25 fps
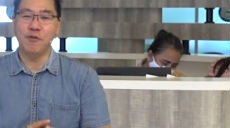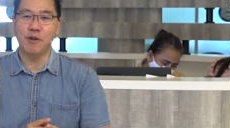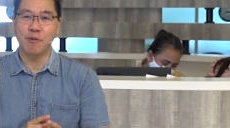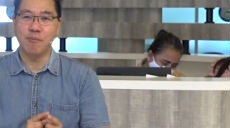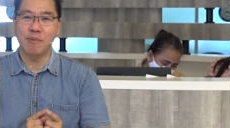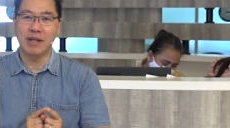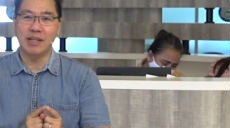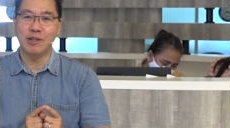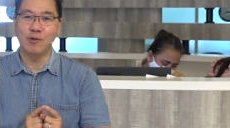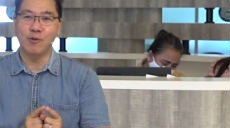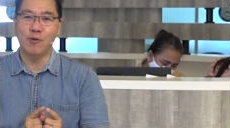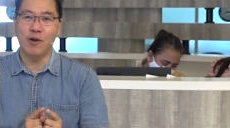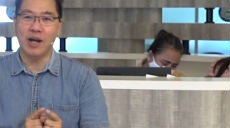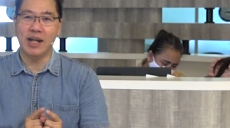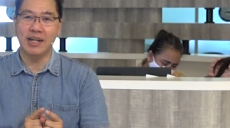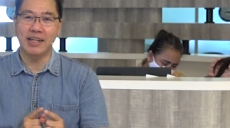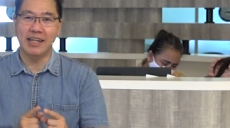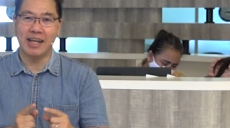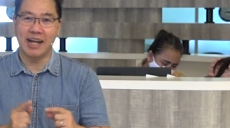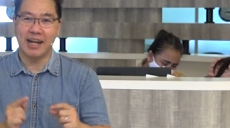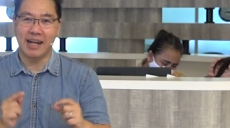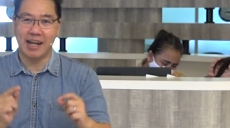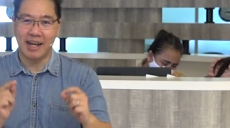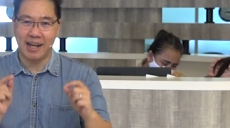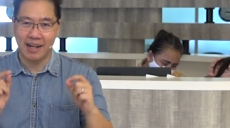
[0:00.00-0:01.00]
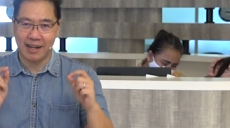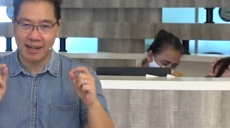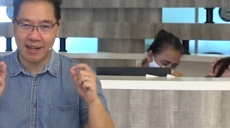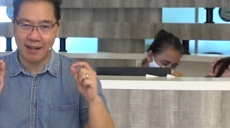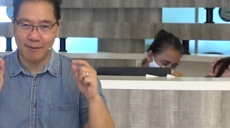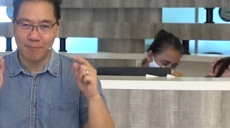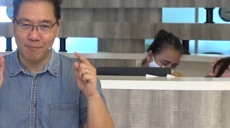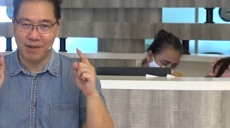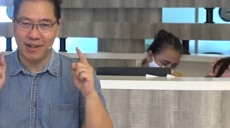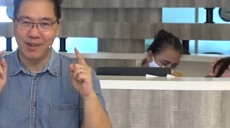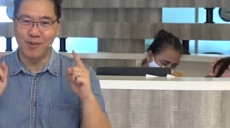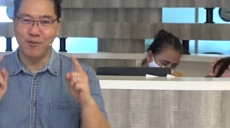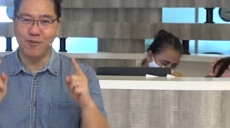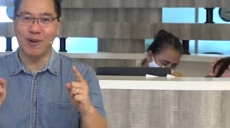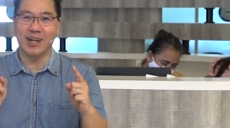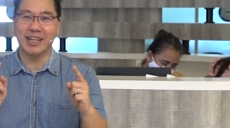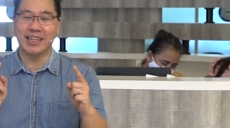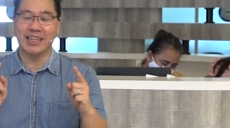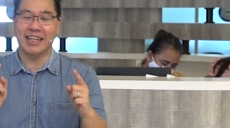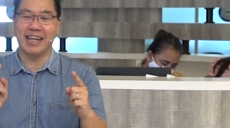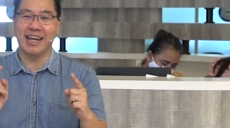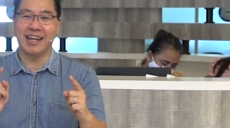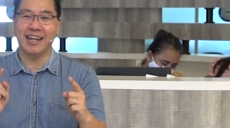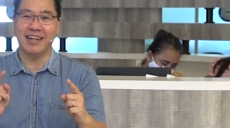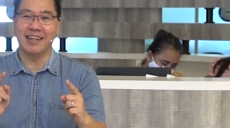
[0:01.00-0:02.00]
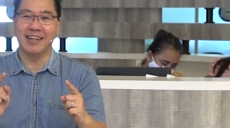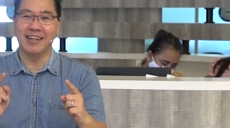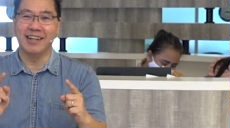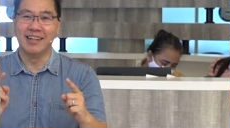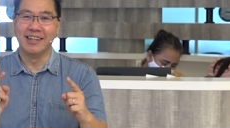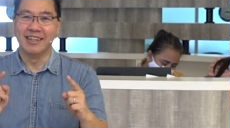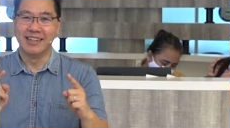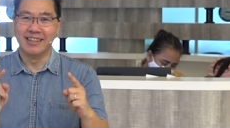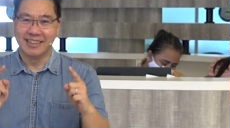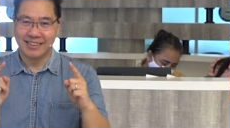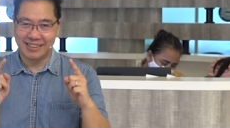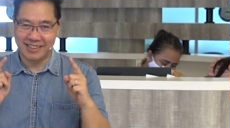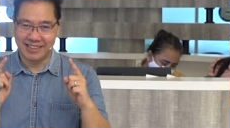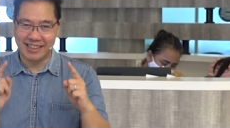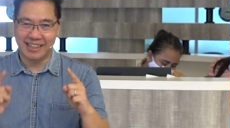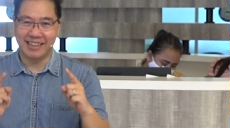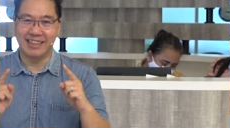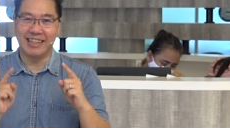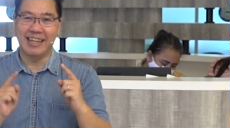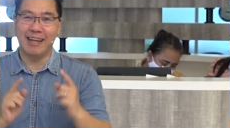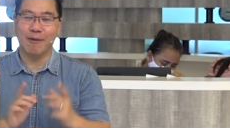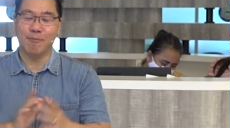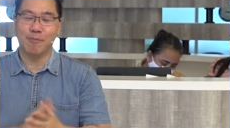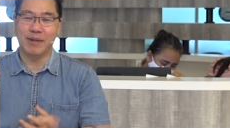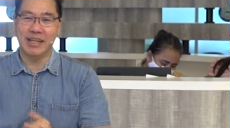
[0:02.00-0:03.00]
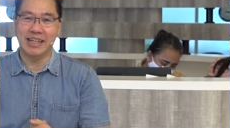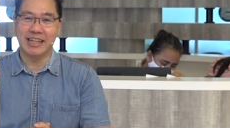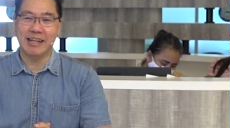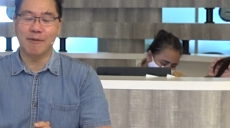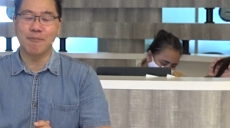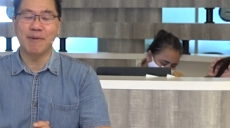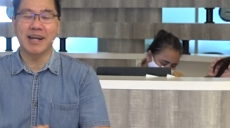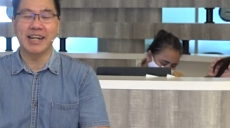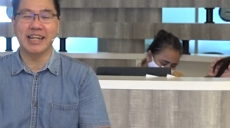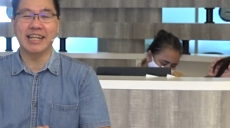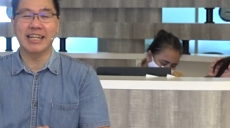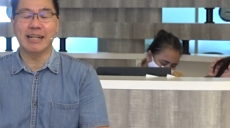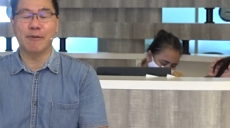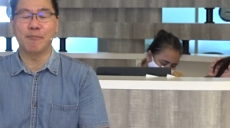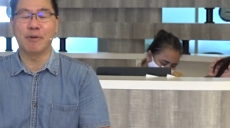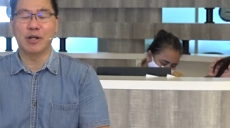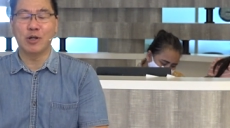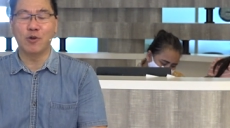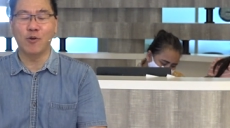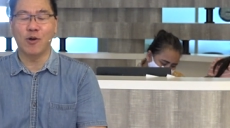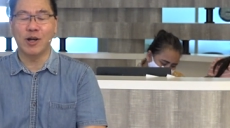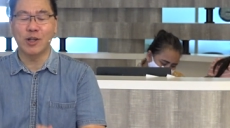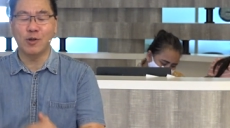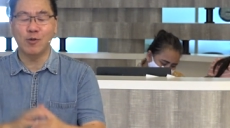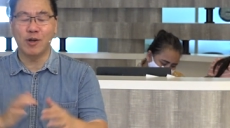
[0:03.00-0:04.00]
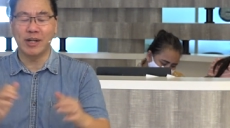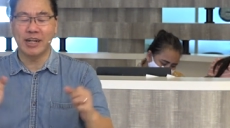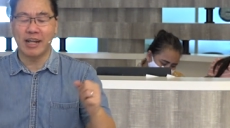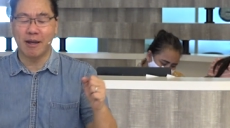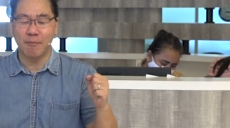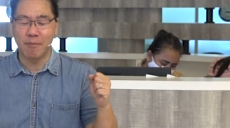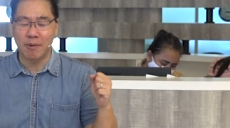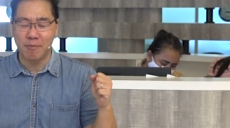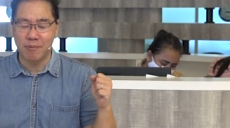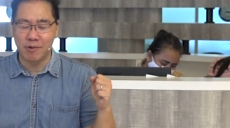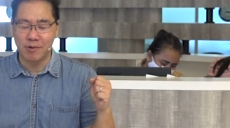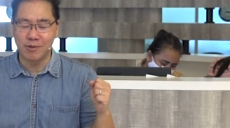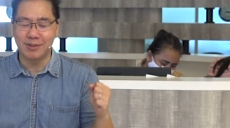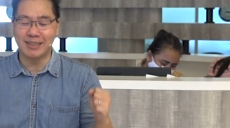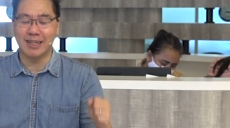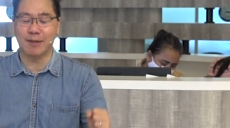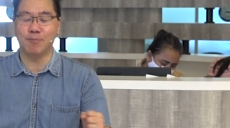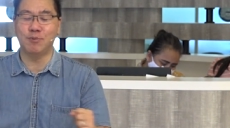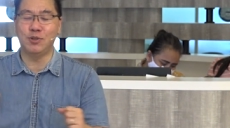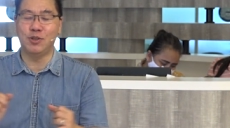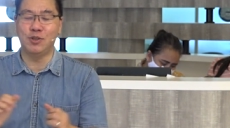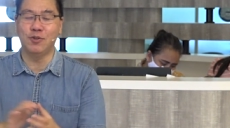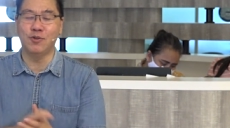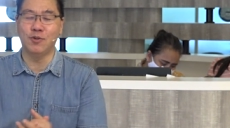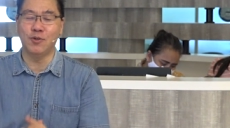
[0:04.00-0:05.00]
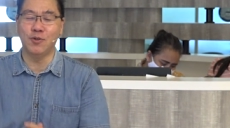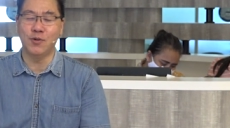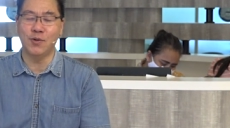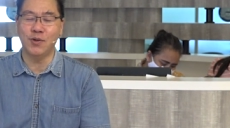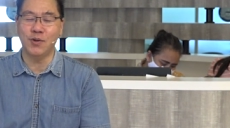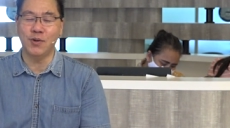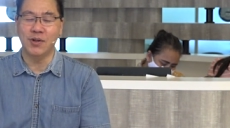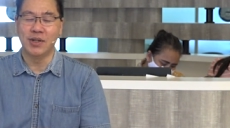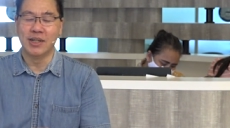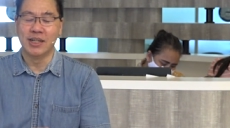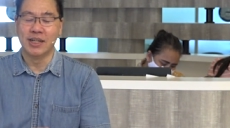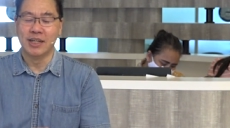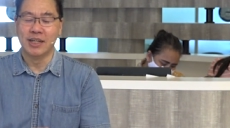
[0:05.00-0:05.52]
firman Tuhan yang akan menguatkan setiap kita. Mari kita berdoa Tuhan kami mengucap syukur